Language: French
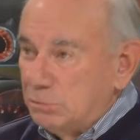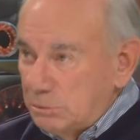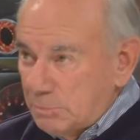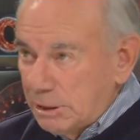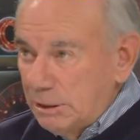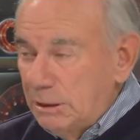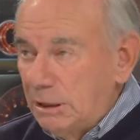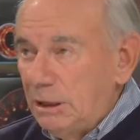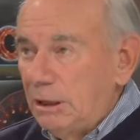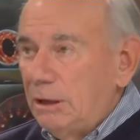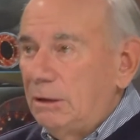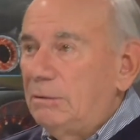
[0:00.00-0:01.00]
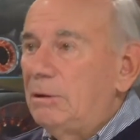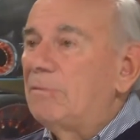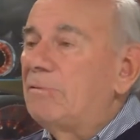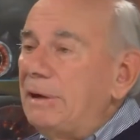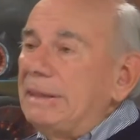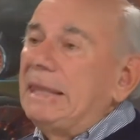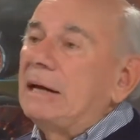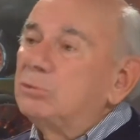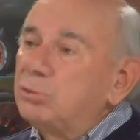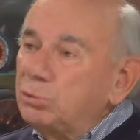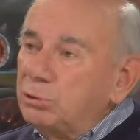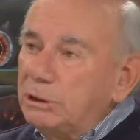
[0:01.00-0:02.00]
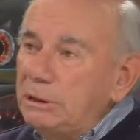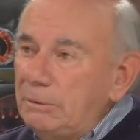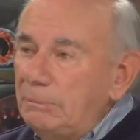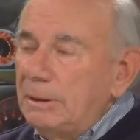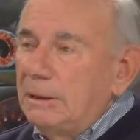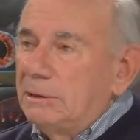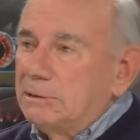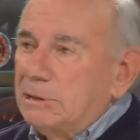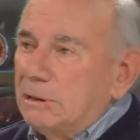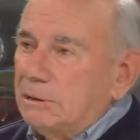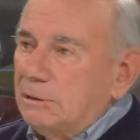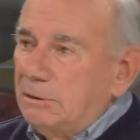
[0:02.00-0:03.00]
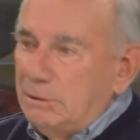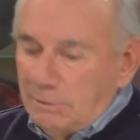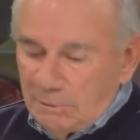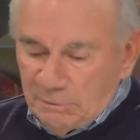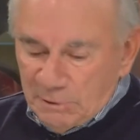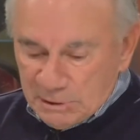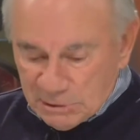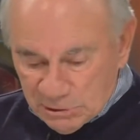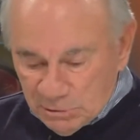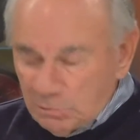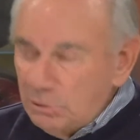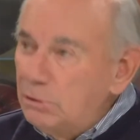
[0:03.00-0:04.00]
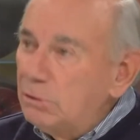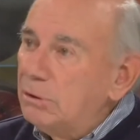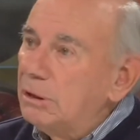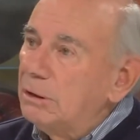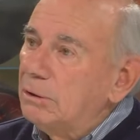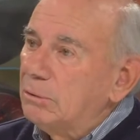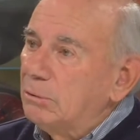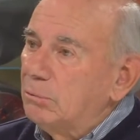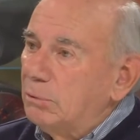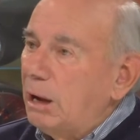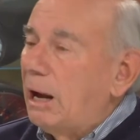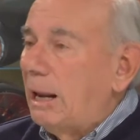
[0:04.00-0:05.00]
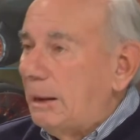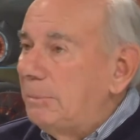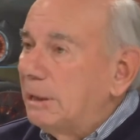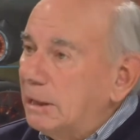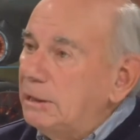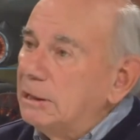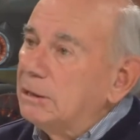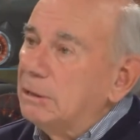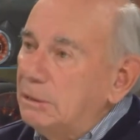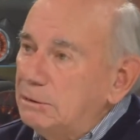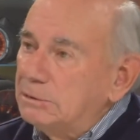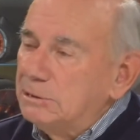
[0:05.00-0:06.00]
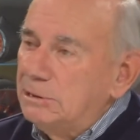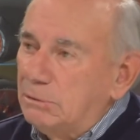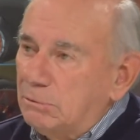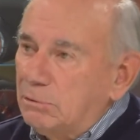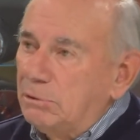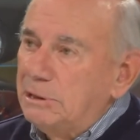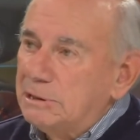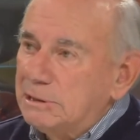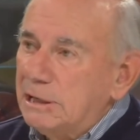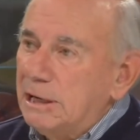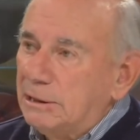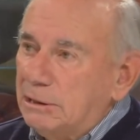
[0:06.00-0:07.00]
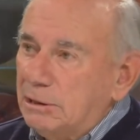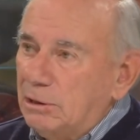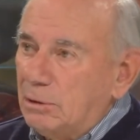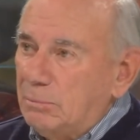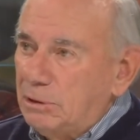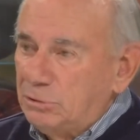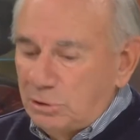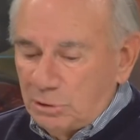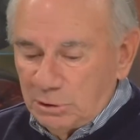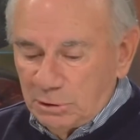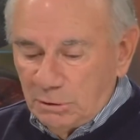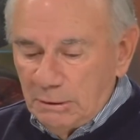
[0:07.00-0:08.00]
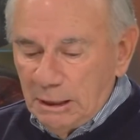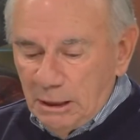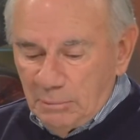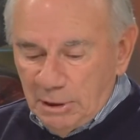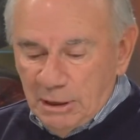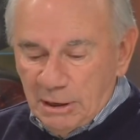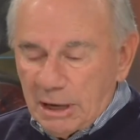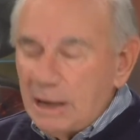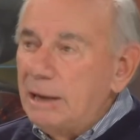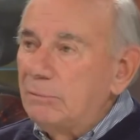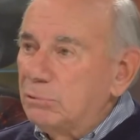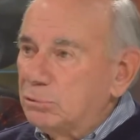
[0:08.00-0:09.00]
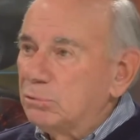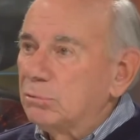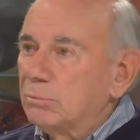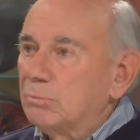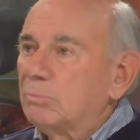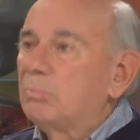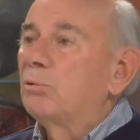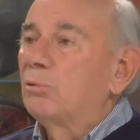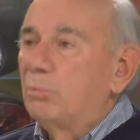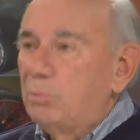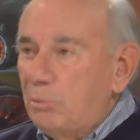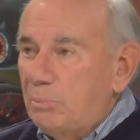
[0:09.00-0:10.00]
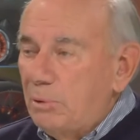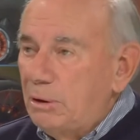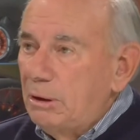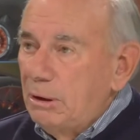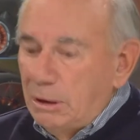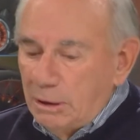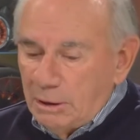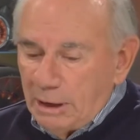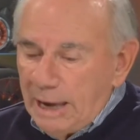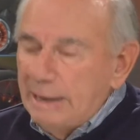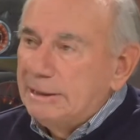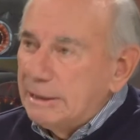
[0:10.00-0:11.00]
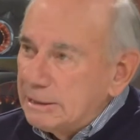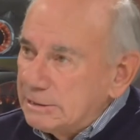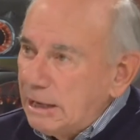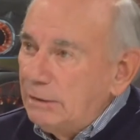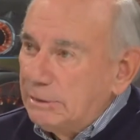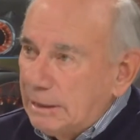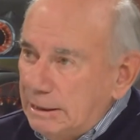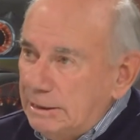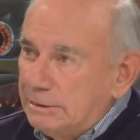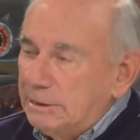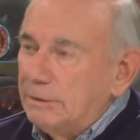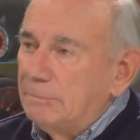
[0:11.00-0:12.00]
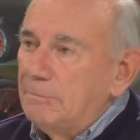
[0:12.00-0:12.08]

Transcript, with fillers: hybride, le fait d'ajouter cette euh, version-là euh, à la mécanique et ce qu'on connaissait antérieurement chez Honda, rend la voiture beaucoup plus euh, hmm. intéressante qu'elle l'était.